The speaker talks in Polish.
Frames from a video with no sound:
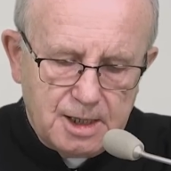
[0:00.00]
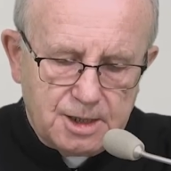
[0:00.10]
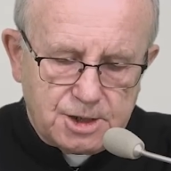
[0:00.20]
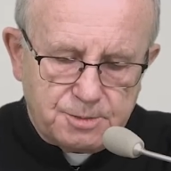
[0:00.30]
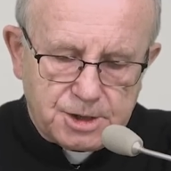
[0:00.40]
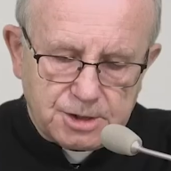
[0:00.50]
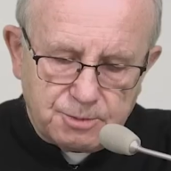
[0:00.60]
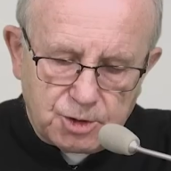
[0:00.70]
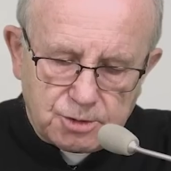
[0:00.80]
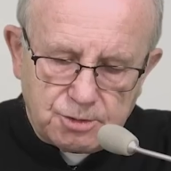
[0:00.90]
Czy przez
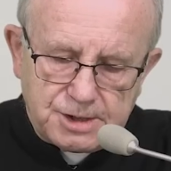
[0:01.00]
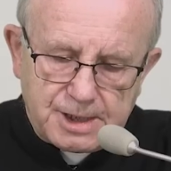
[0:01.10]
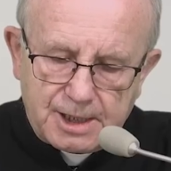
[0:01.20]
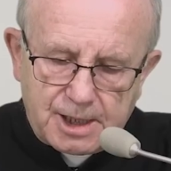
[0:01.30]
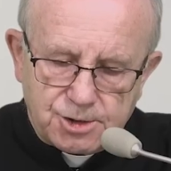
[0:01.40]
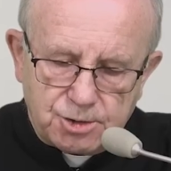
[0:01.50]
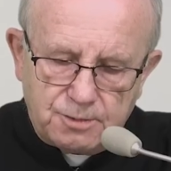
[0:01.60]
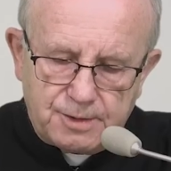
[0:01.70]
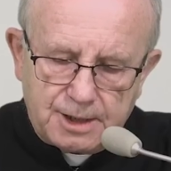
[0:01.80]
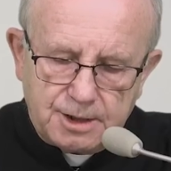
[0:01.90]
mnogość
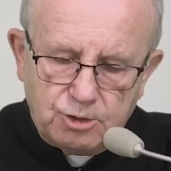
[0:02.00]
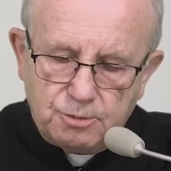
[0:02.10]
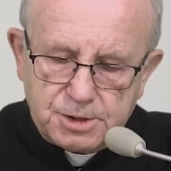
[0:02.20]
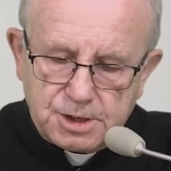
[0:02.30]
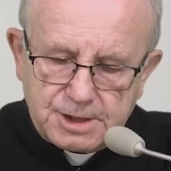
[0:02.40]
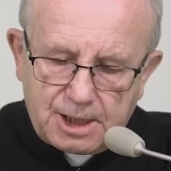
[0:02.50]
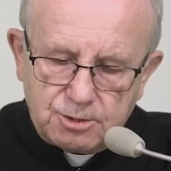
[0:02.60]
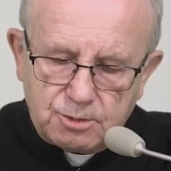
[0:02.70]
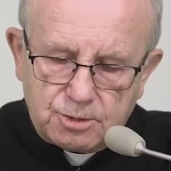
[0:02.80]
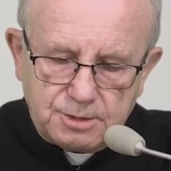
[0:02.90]
zaangażowań lub
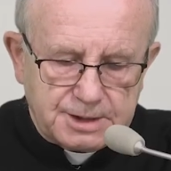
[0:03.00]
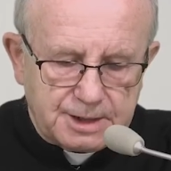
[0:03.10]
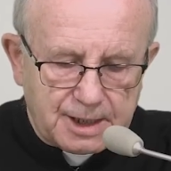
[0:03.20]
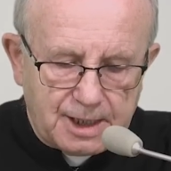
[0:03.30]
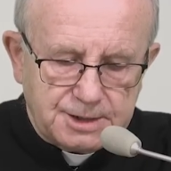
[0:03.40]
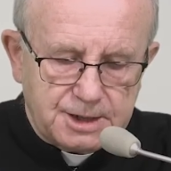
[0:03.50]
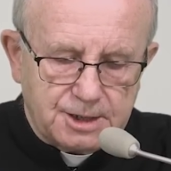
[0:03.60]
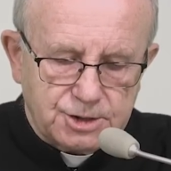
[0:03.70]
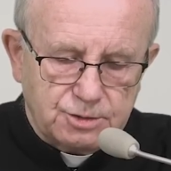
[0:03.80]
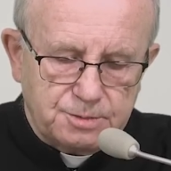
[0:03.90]
przesadną koncentrację
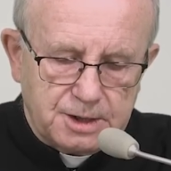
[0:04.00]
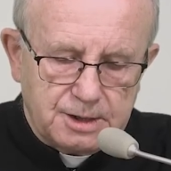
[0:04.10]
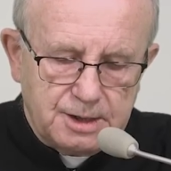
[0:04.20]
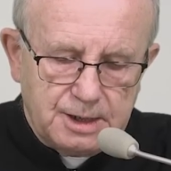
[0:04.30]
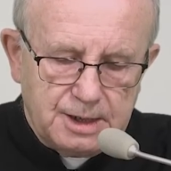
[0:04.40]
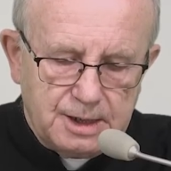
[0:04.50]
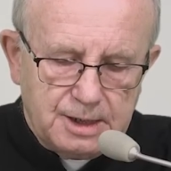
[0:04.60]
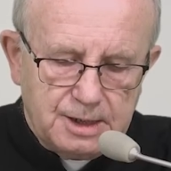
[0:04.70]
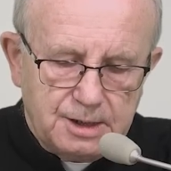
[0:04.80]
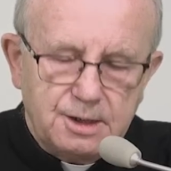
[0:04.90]
na sobie
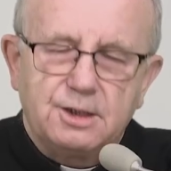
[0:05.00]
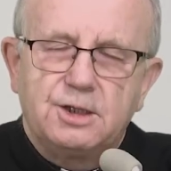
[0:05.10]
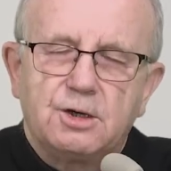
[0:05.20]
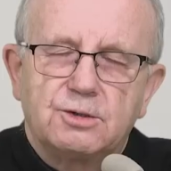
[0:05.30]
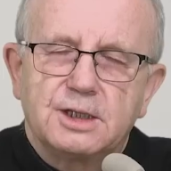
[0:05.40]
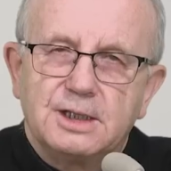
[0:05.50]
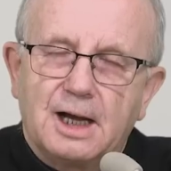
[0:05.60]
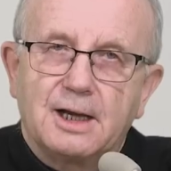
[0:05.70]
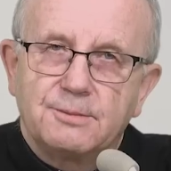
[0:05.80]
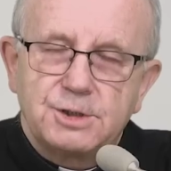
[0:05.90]
nie
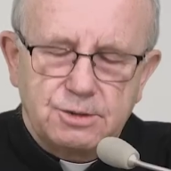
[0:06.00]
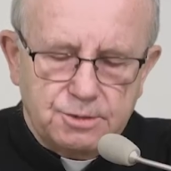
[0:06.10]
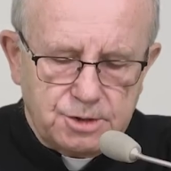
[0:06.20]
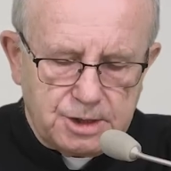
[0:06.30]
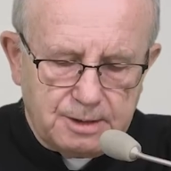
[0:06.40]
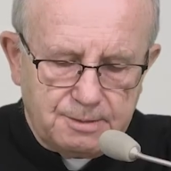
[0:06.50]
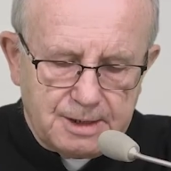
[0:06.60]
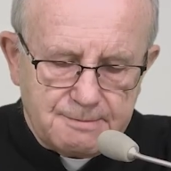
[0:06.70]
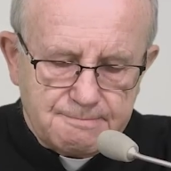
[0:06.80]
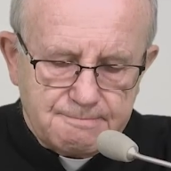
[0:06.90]
oddalam się od Ciebie?